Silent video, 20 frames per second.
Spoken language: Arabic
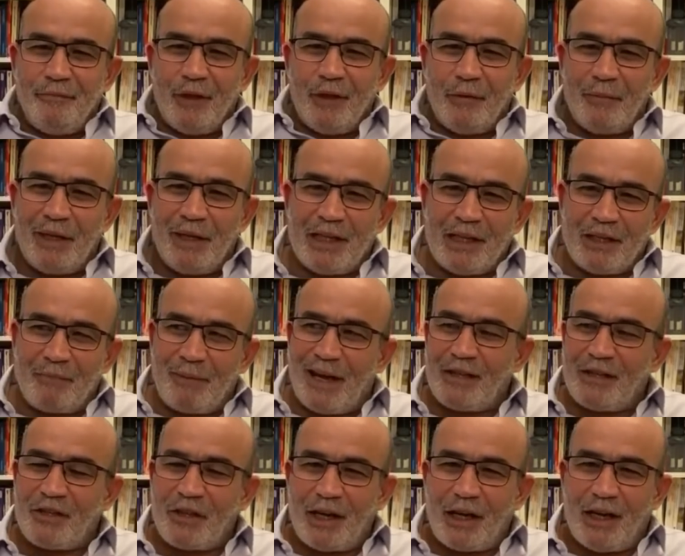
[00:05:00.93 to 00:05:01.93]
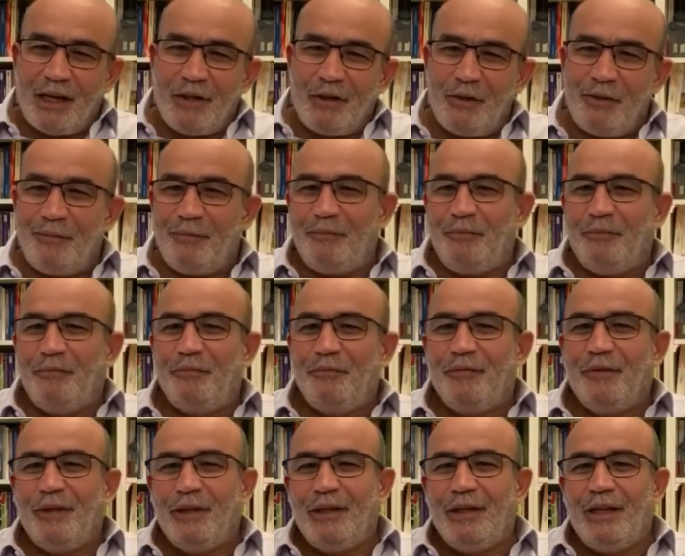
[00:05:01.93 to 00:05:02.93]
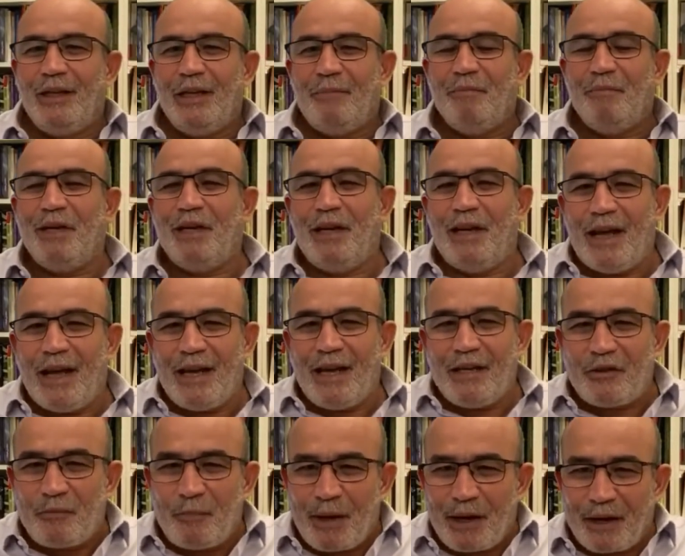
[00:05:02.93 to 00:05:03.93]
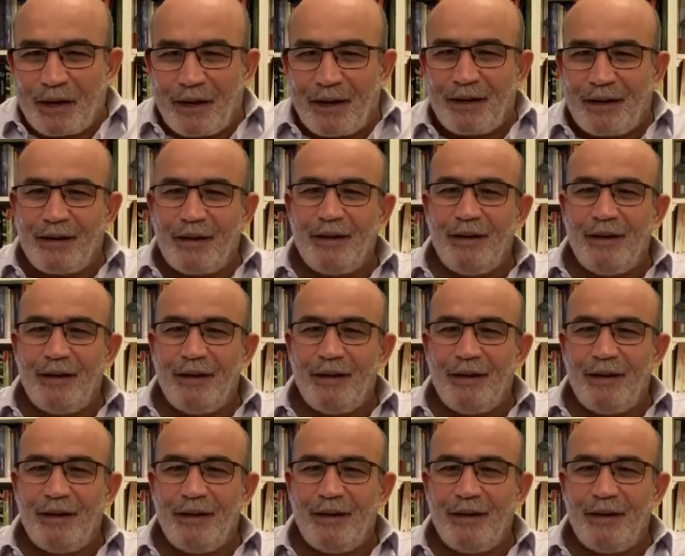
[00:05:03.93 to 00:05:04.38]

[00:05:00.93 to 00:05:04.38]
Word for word: بدأت بعض جرائدهم من الآن تبرر